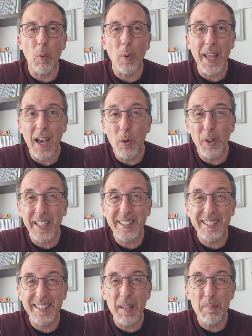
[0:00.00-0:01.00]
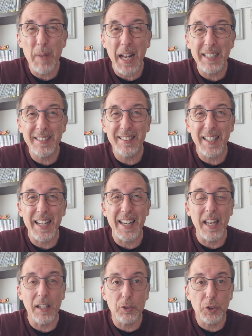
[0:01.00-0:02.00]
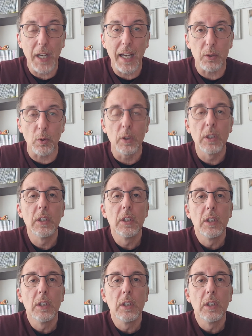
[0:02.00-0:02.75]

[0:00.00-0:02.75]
un Leao che sembra essere rilanciato